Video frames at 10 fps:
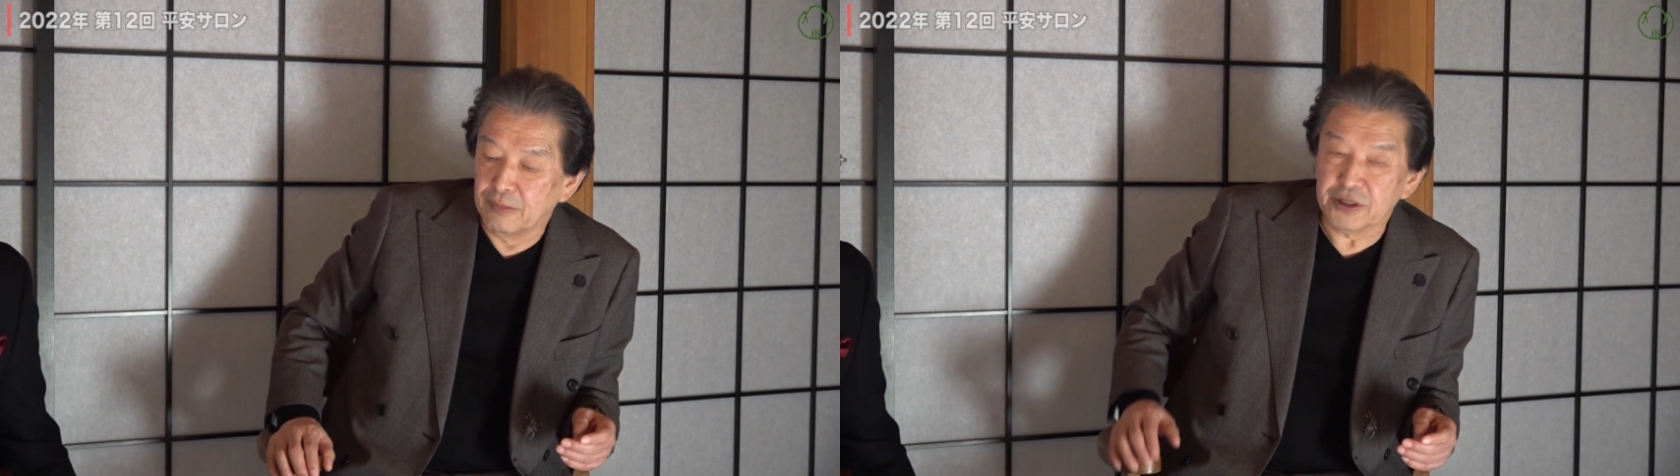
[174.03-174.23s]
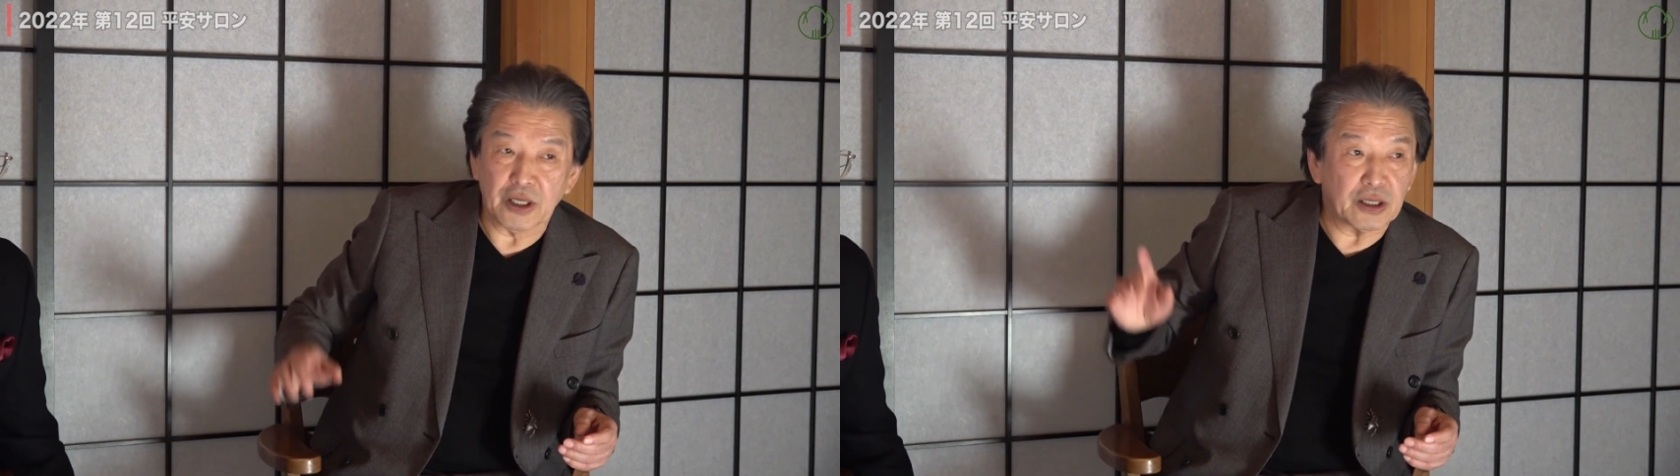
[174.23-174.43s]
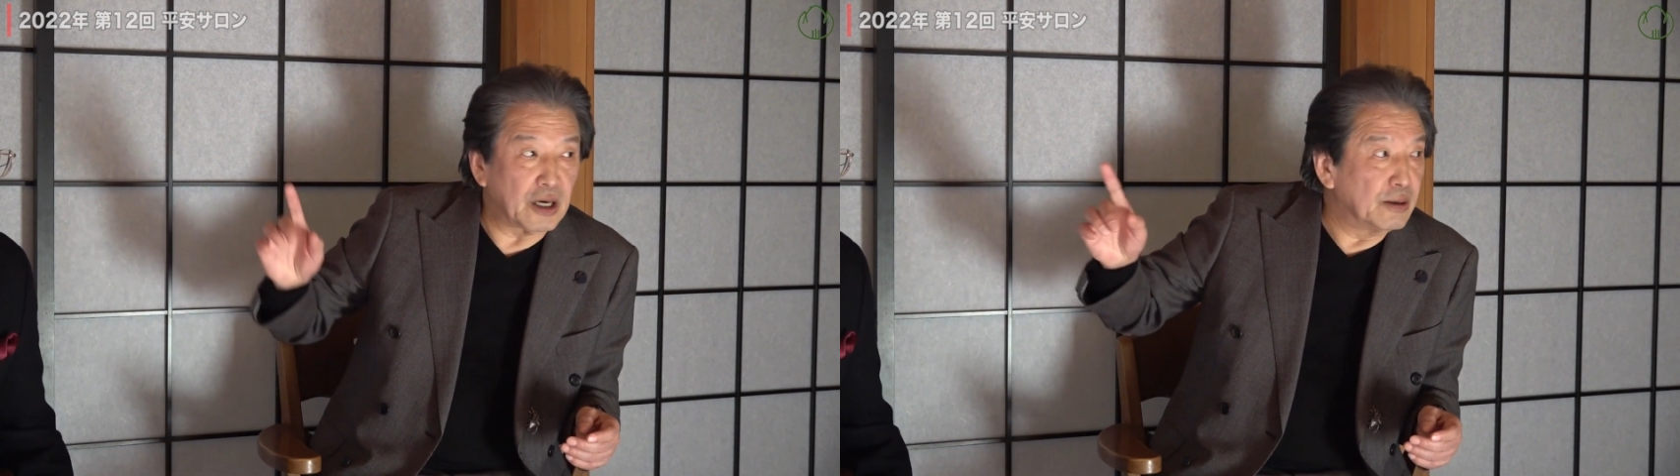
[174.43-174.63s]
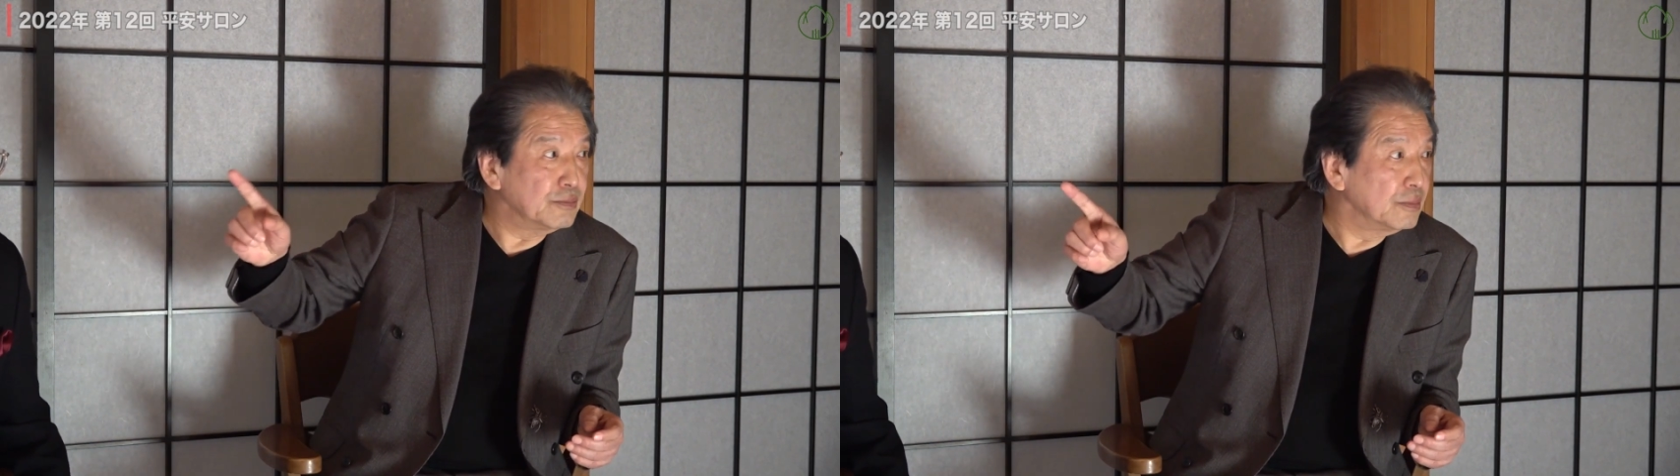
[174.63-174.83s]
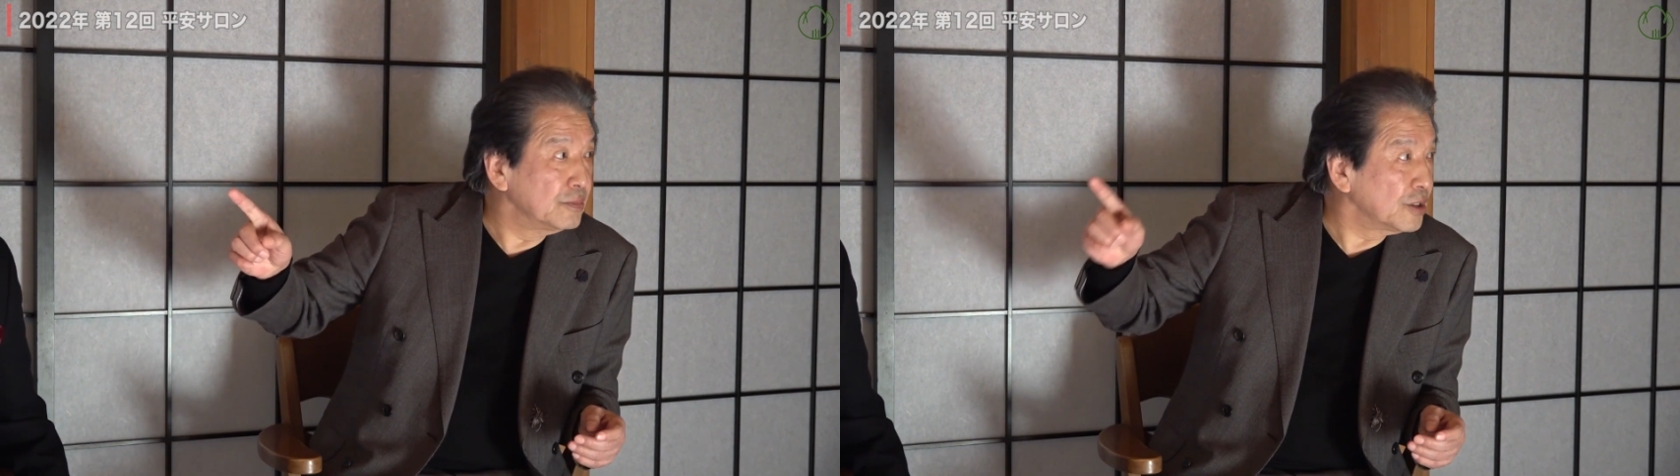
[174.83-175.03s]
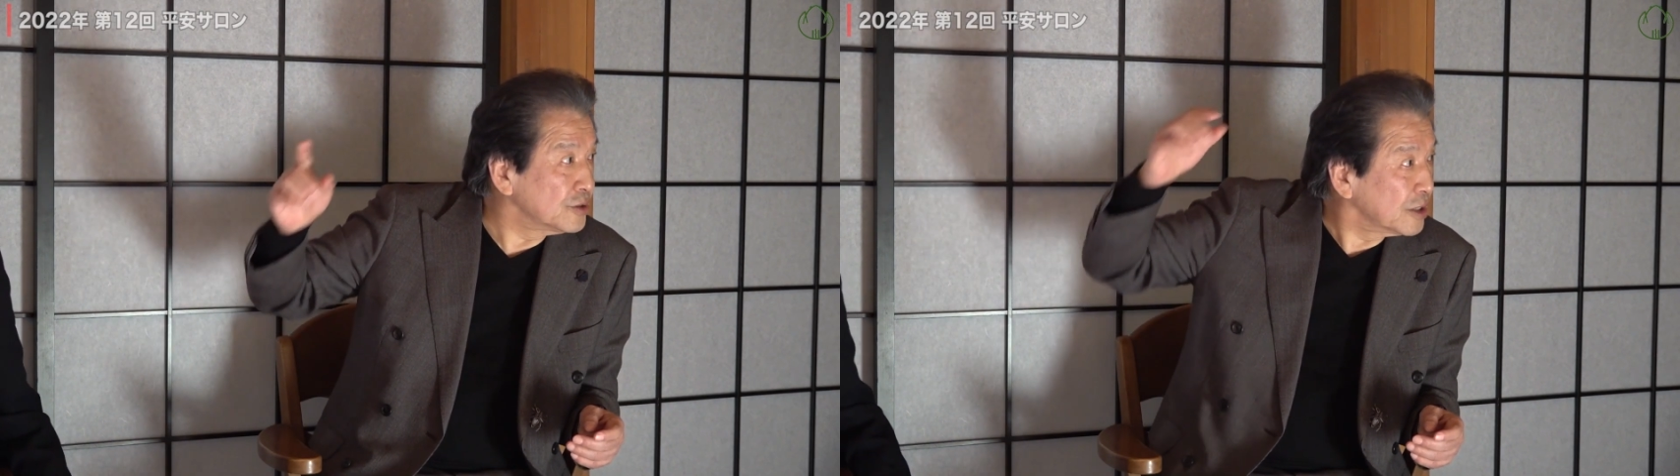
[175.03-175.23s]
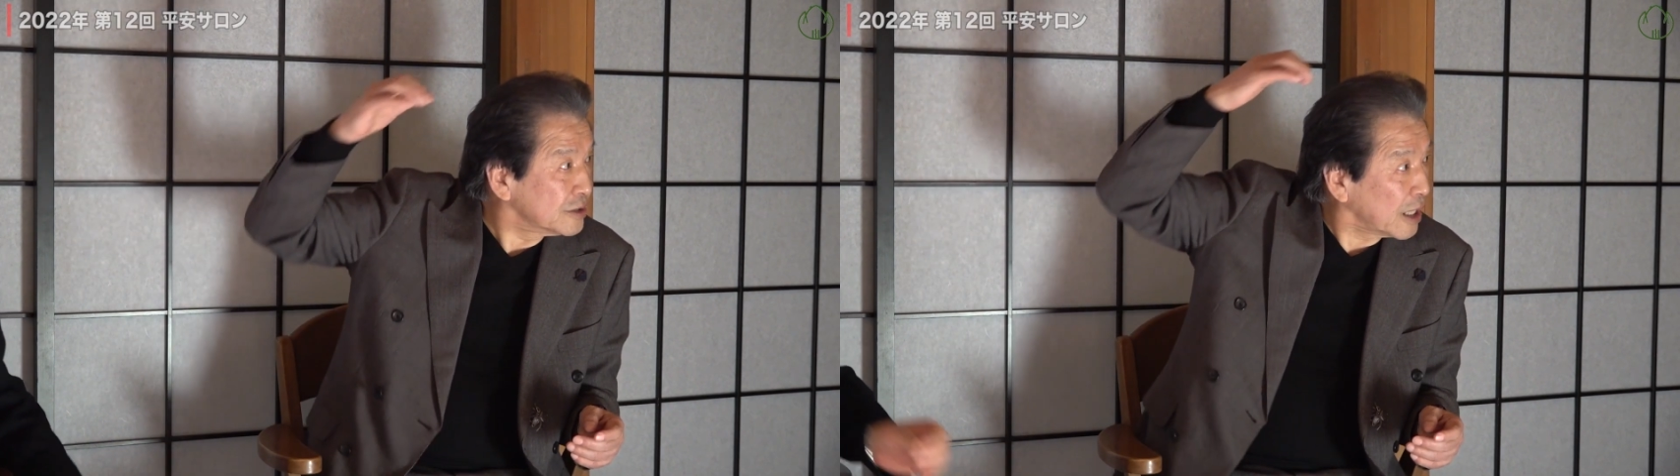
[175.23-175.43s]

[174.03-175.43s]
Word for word: まあ、さっきから村尾さんが